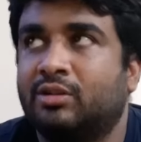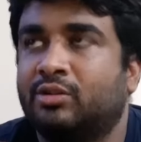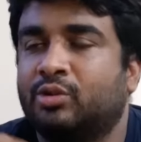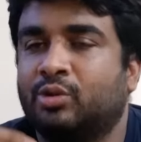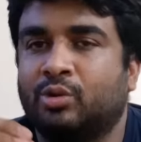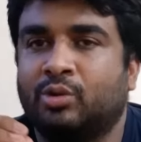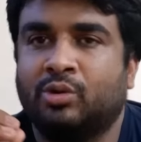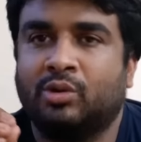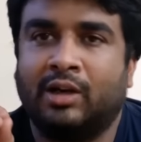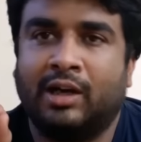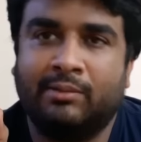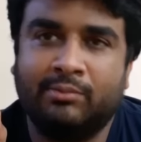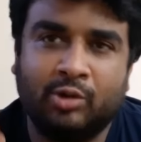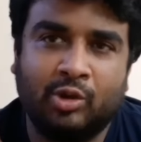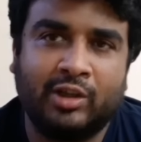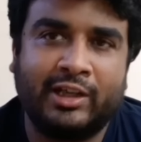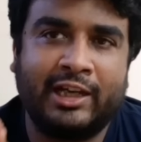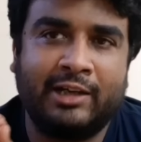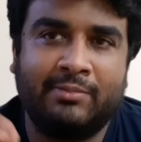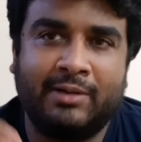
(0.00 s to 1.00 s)
तो हम
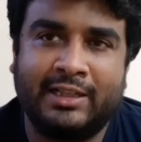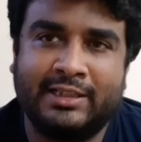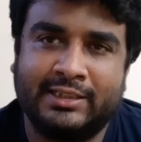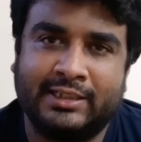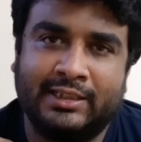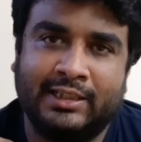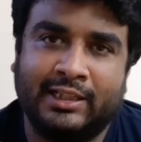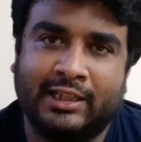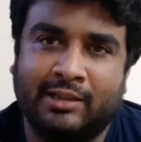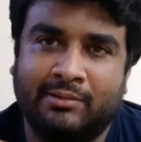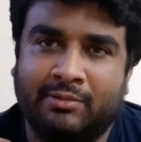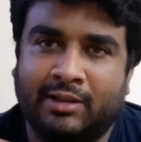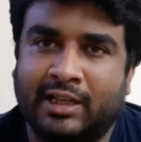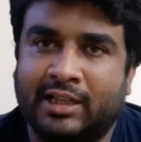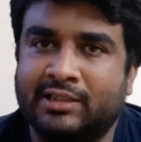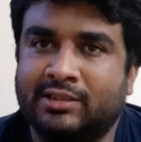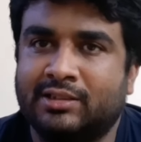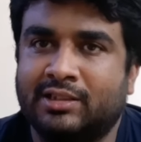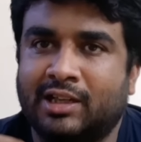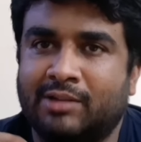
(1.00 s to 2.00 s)
लोग एक बार चलने के
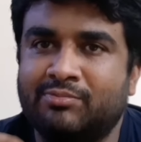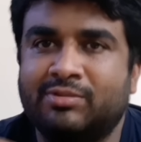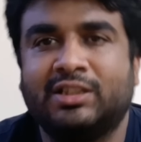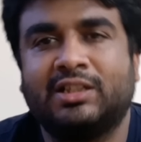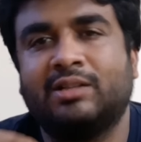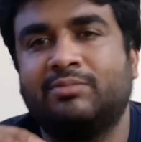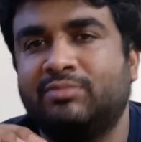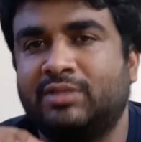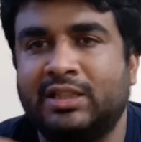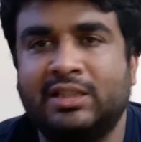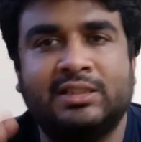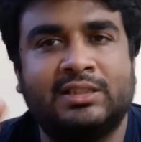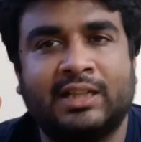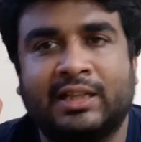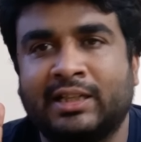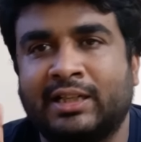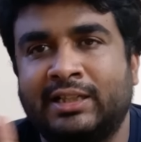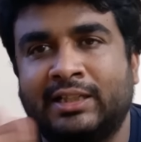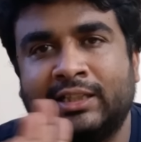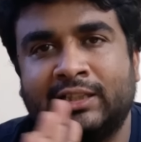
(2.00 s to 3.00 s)
बाद कम से कम तीन
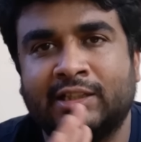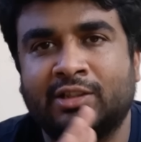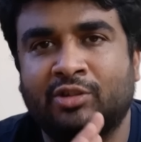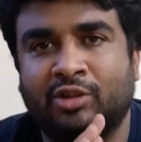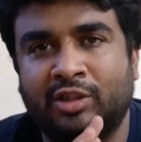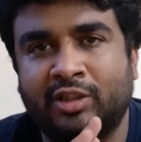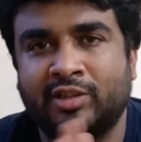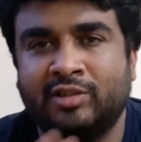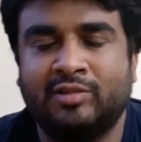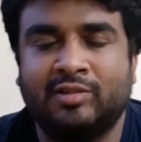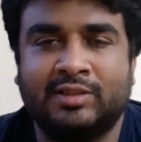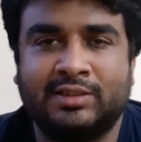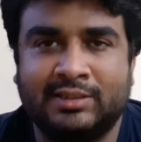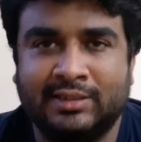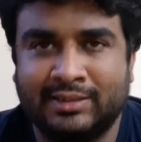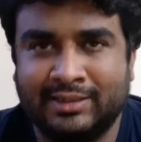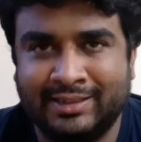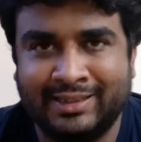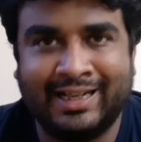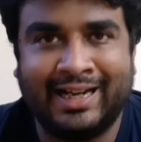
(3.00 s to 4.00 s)
चार घंटे तक कॉन्टीन्यूस
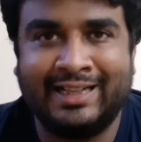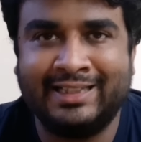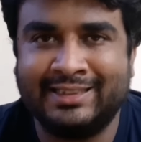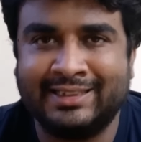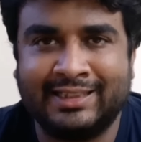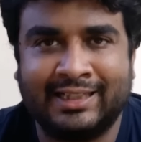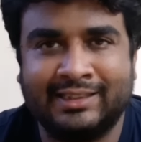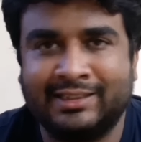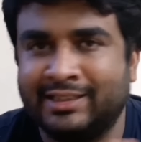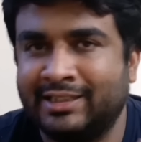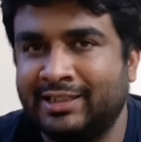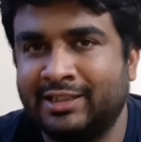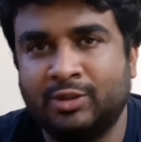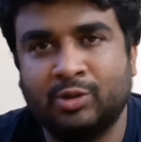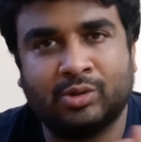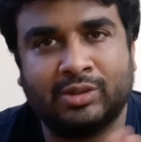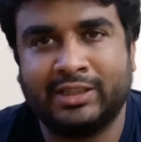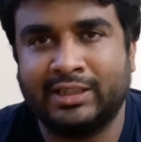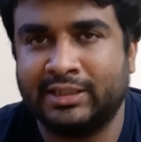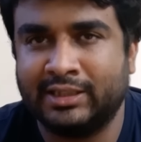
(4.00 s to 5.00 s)
गाड़ी चलाते हैं
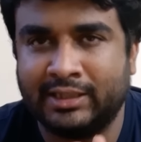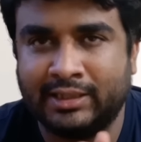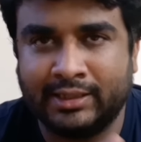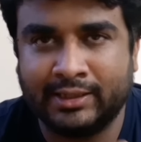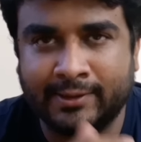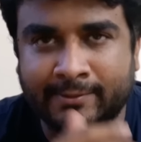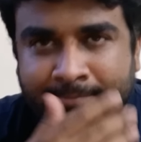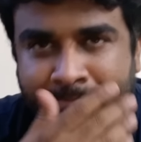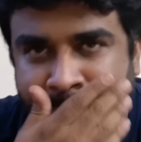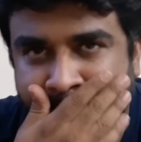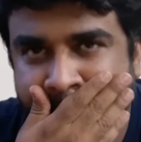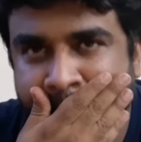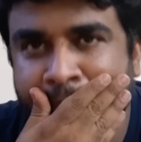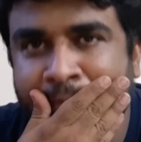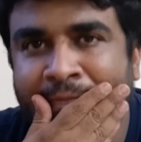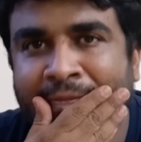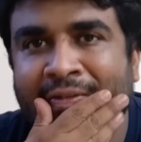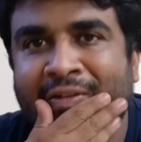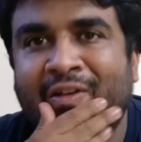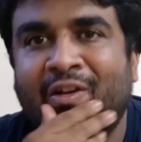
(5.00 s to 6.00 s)
रुकते नहीं हैं
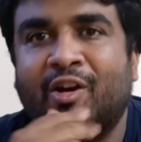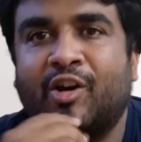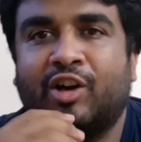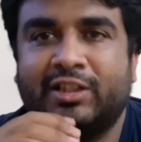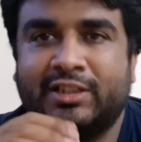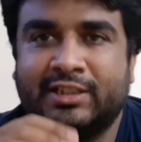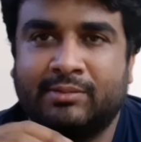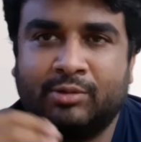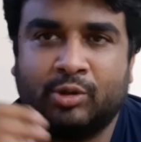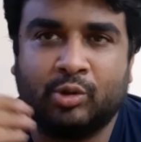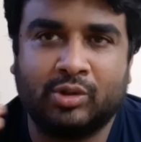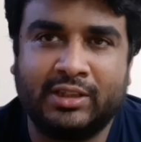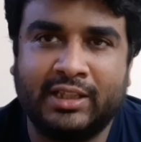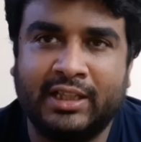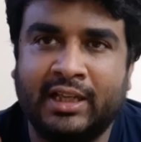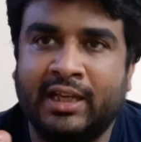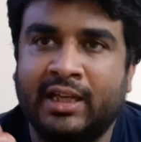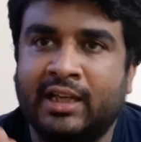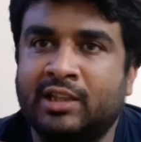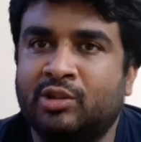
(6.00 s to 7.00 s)
और जब रुकते
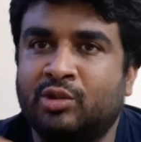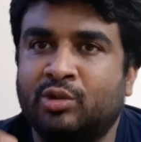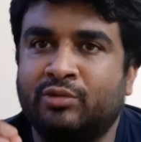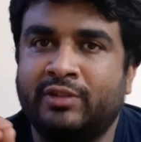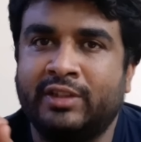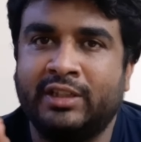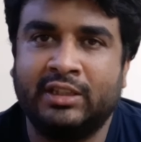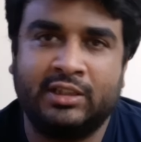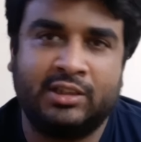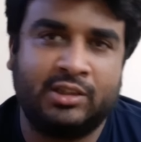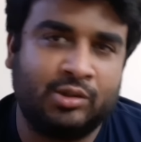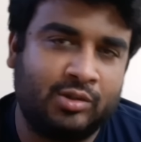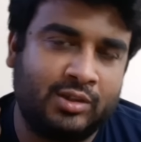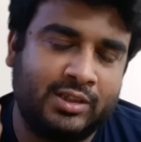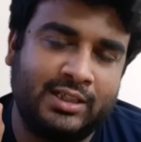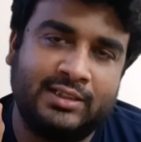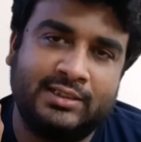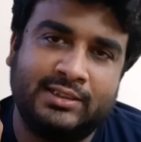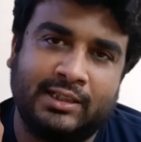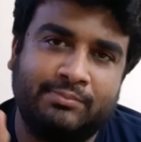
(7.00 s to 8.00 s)
हैं तो वी इंश्योर
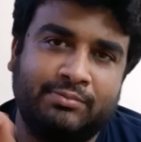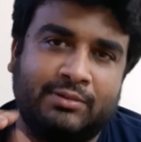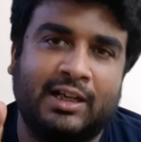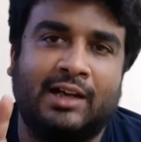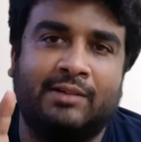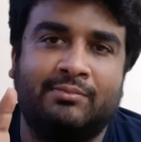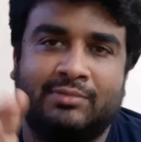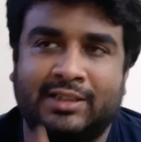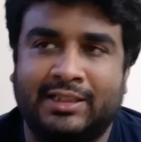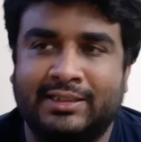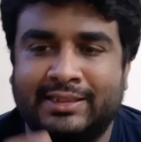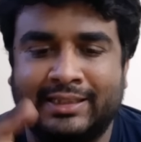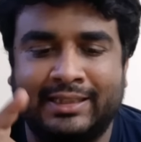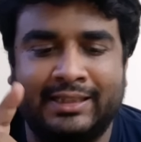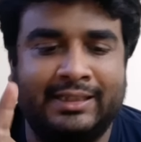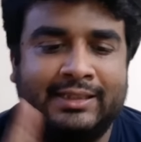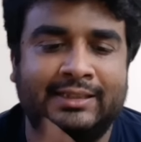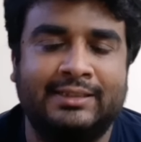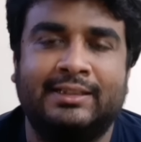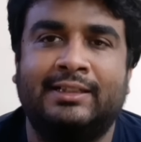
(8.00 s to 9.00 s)
कि सब काम जैसे
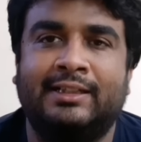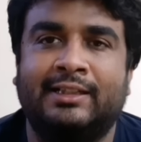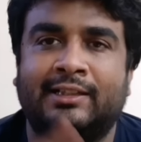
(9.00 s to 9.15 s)
कि डीजल